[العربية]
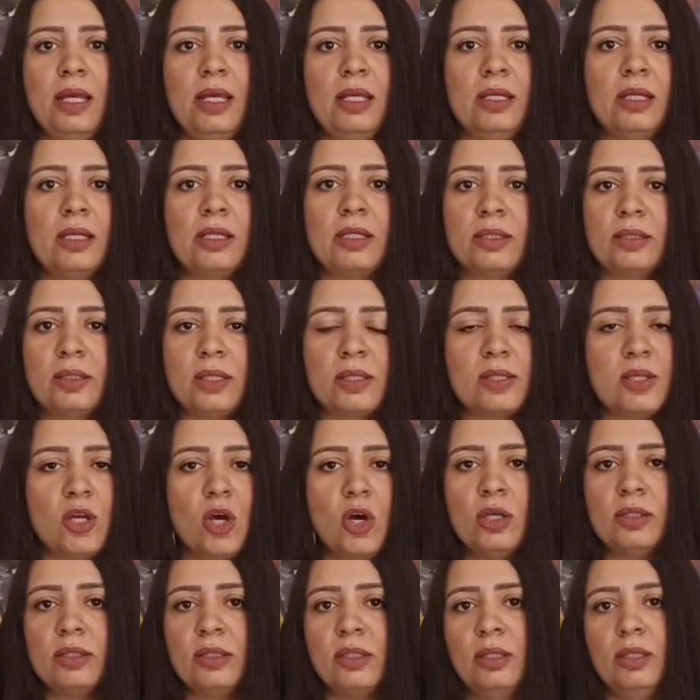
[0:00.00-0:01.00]

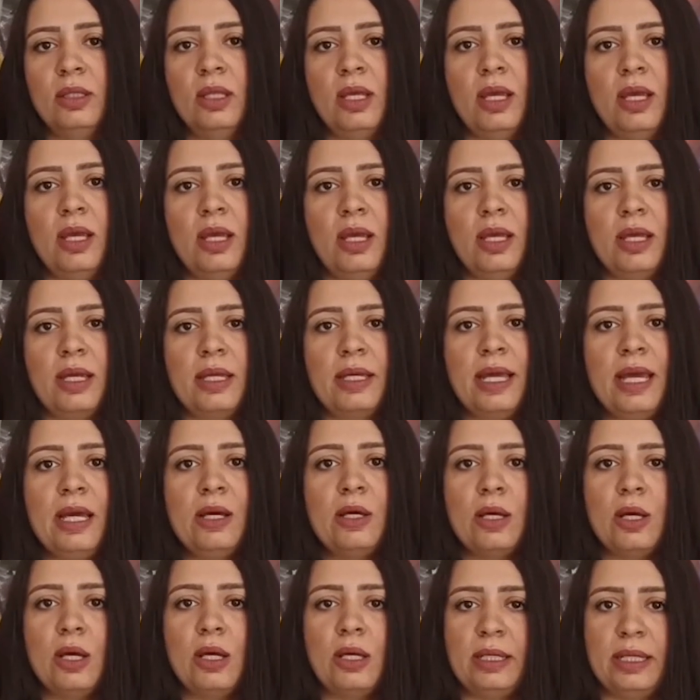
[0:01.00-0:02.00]
الاقتصاد ك
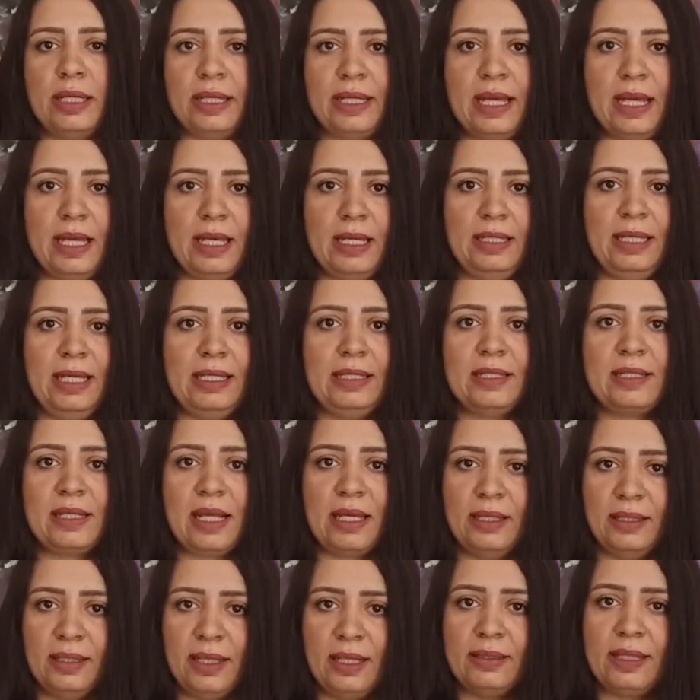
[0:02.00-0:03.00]
يعني
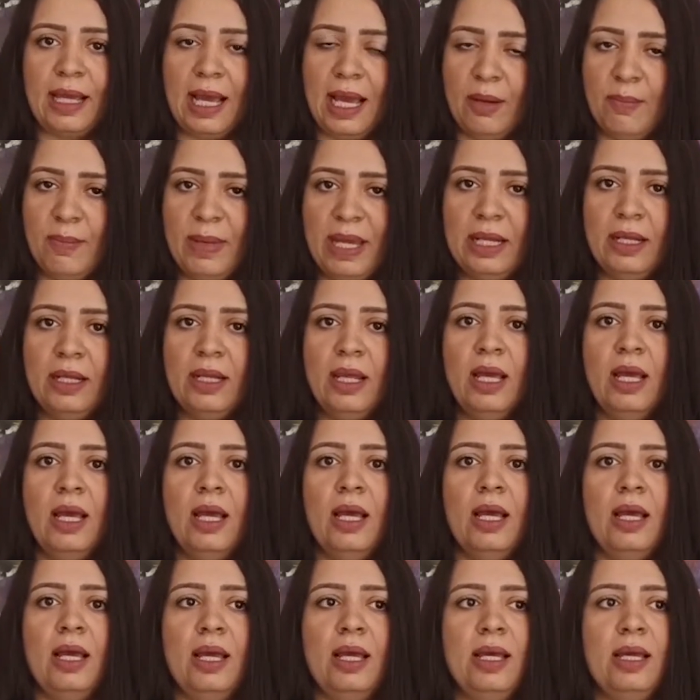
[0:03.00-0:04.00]
سيدات أعمال
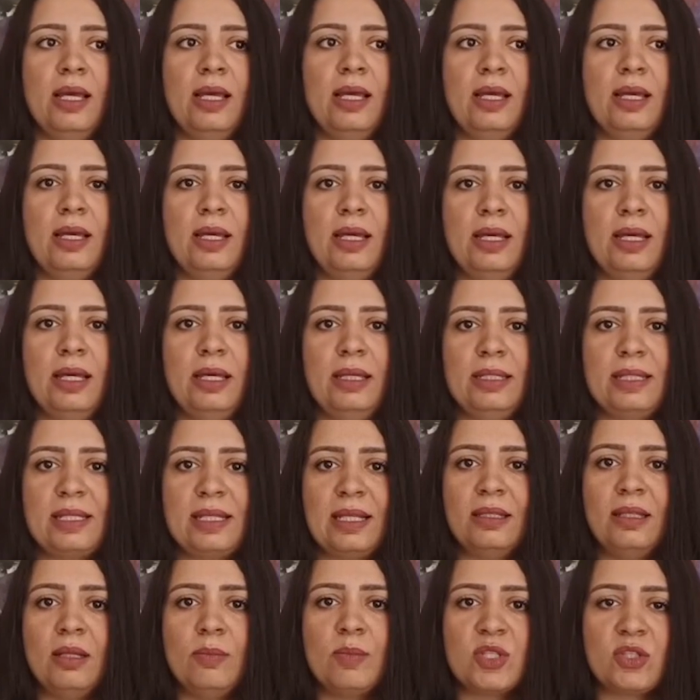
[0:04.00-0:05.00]
آه،
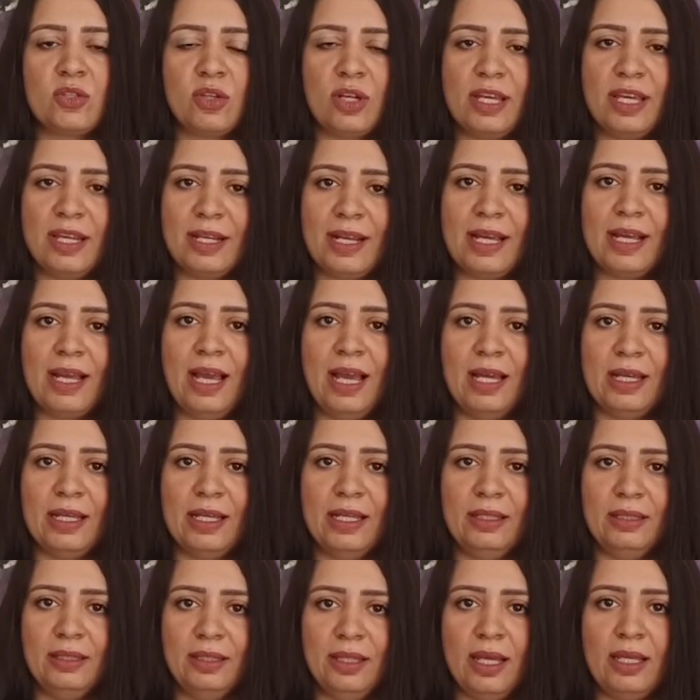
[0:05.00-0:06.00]
السيدة المصرية ناجحة
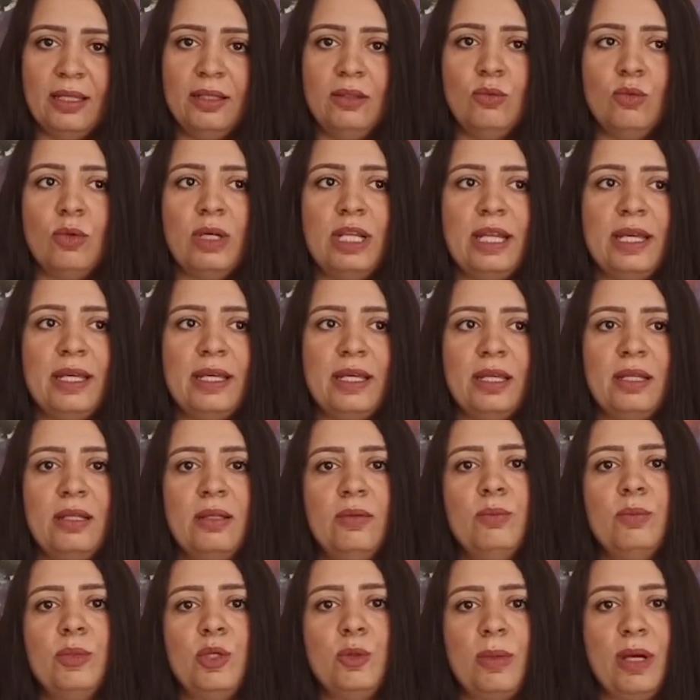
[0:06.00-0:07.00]
جدا
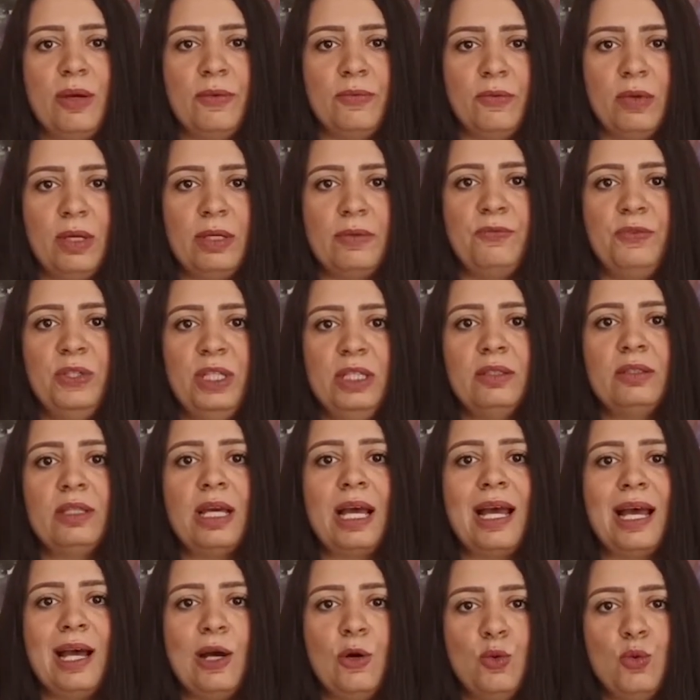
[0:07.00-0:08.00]
ولكن بيبقى في
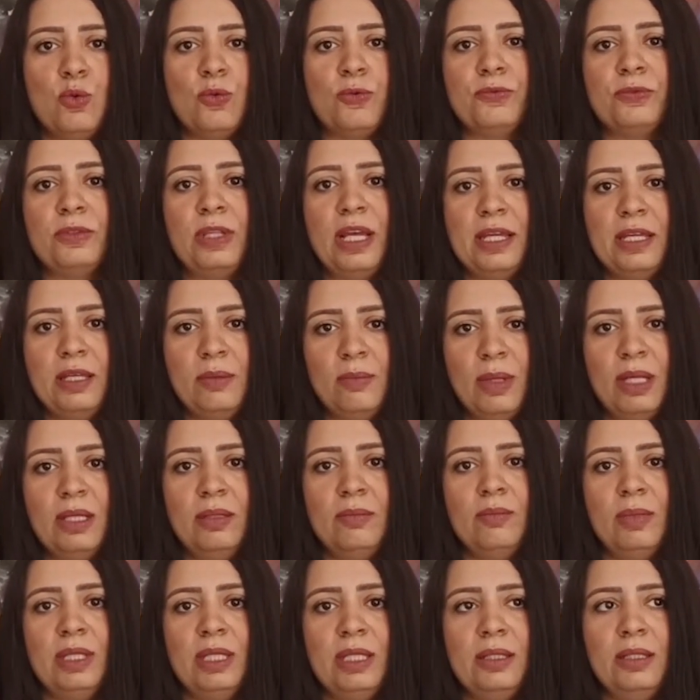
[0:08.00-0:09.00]
تخوف دايما
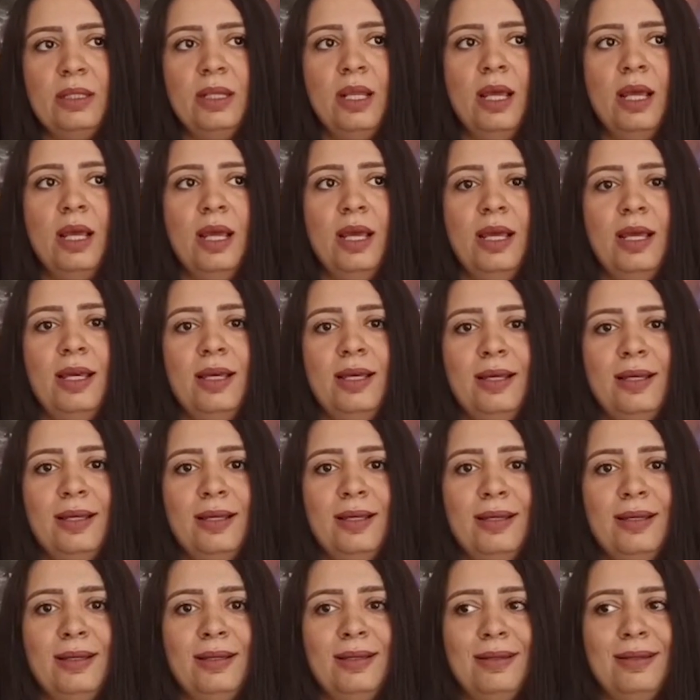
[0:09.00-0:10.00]
من
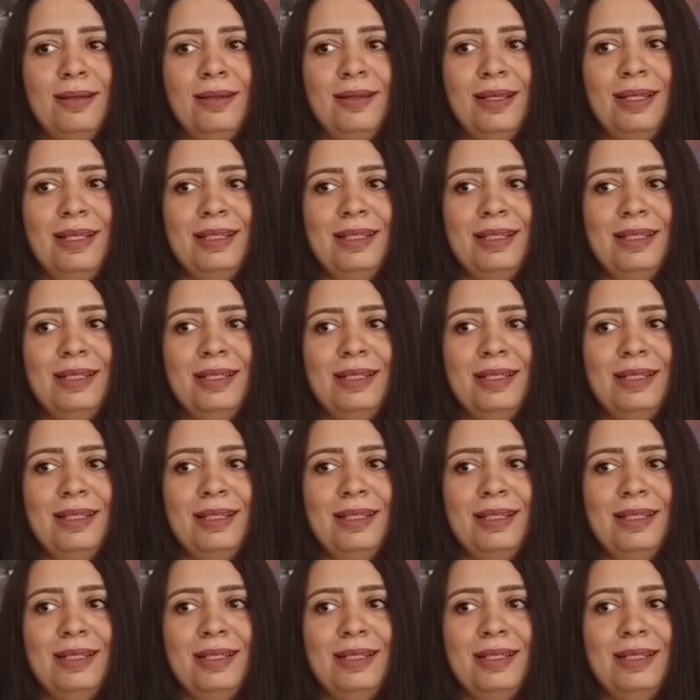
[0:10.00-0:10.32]
آه،